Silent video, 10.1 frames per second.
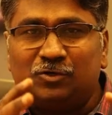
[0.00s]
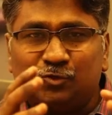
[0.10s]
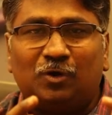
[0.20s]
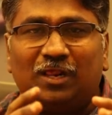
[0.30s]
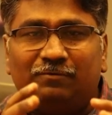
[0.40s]
ஒரு
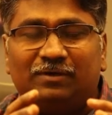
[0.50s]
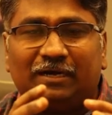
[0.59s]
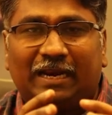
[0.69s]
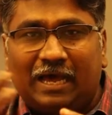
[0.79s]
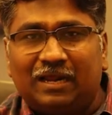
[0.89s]
சூழலை விட்டு
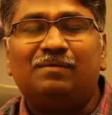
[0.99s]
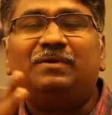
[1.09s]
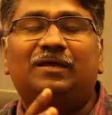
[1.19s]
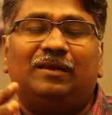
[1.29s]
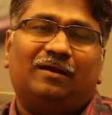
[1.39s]
நகராமல்
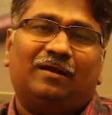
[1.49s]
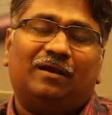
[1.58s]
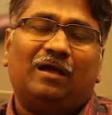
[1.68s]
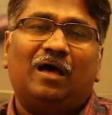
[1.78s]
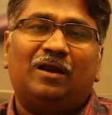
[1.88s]
இருக்கிறதுக்கான
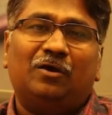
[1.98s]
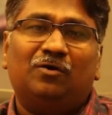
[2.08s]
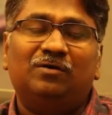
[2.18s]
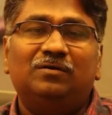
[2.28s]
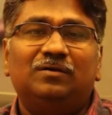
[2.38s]

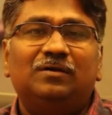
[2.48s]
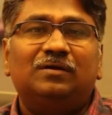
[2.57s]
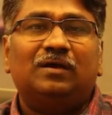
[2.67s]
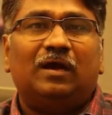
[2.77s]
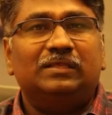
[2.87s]
காரணம்
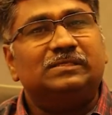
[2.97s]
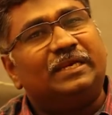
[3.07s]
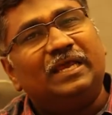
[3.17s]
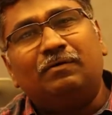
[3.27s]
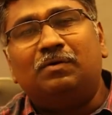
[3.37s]
அது
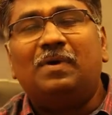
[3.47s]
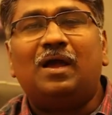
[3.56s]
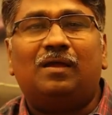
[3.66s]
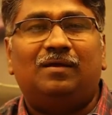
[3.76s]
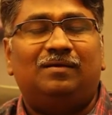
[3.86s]
சரியாக வருமா
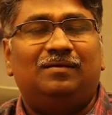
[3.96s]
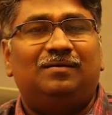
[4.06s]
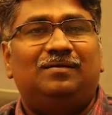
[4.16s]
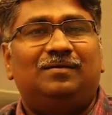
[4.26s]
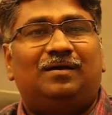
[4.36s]

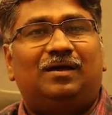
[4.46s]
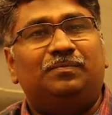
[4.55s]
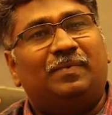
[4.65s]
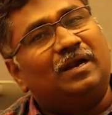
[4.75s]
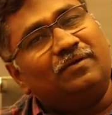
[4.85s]
அது
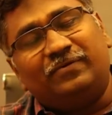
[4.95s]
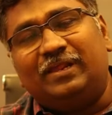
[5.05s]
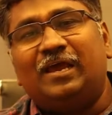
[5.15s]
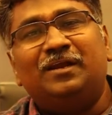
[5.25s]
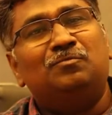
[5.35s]
பண்ணால்
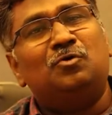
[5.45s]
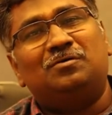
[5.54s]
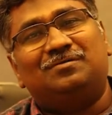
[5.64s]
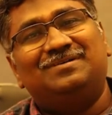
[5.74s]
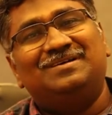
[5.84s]
ஃபெயில் ஆகிடுமோ
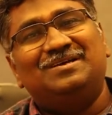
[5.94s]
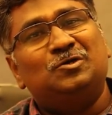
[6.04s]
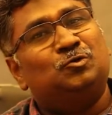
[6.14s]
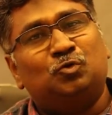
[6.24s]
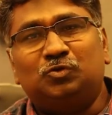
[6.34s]

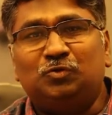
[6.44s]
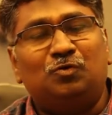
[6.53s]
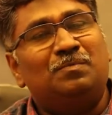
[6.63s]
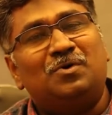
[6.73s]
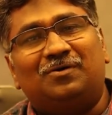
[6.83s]

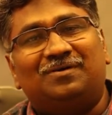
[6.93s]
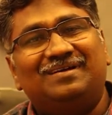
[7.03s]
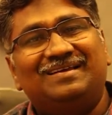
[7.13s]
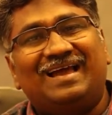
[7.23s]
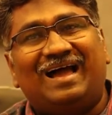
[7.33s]
தோத்துருவோமோ
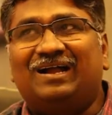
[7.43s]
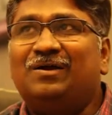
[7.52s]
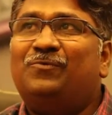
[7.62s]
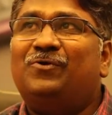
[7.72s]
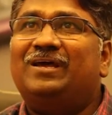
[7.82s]

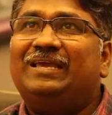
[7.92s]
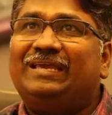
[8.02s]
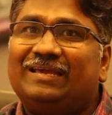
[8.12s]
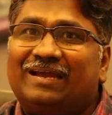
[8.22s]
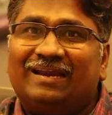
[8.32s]
அங்கே போனால்
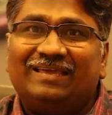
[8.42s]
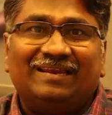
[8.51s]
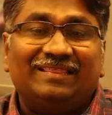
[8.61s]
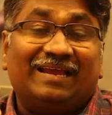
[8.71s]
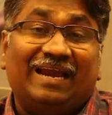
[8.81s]
இங்கே
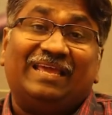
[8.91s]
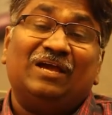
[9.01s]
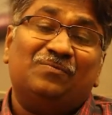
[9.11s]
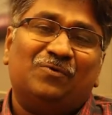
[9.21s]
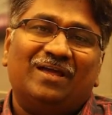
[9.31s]
கிடைக்கிறது
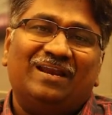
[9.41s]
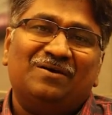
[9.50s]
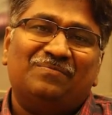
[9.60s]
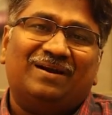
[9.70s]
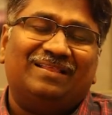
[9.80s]
கிடைக்காமல் போனால் என்ன
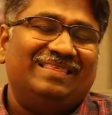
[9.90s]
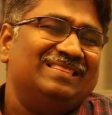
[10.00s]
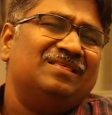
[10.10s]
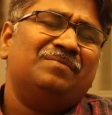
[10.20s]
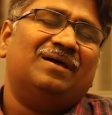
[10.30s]
பண்ணுறது
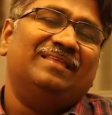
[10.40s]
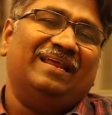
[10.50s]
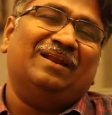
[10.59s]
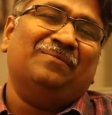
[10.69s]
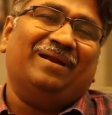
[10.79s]
இந்த
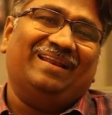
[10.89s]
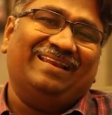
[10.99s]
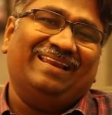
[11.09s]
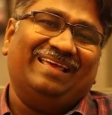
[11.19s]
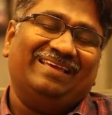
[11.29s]
மாதிரியான
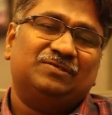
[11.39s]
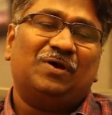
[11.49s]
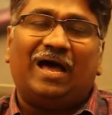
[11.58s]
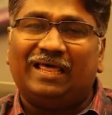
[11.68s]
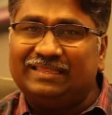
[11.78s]
மனநிலை ஸோ
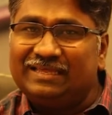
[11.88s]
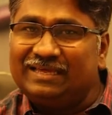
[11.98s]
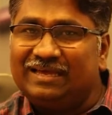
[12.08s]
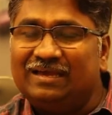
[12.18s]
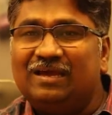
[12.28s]
அதை
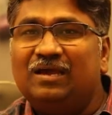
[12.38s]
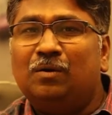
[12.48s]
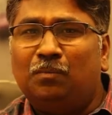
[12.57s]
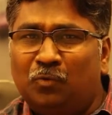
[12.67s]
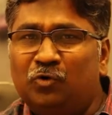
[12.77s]

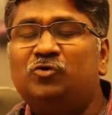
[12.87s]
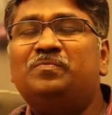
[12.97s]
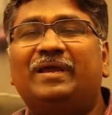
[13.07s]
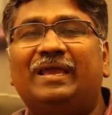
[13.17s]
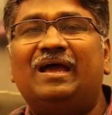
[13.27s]

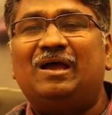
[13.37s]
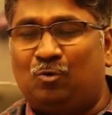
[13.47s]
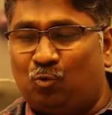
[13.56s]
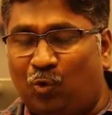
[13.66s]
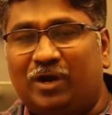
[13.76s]

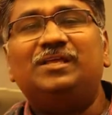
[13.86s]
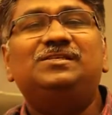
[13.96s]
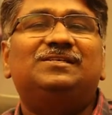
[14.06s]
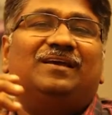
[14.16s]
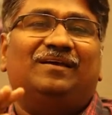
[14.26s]
முழுமையாக
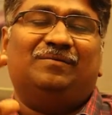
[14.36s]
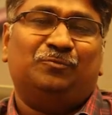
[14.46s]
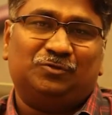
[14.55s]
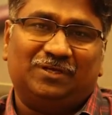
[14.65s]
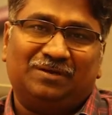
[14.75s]
உடைச்ச
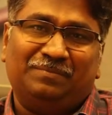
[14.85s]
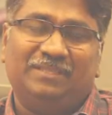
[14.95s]
புத்தகம்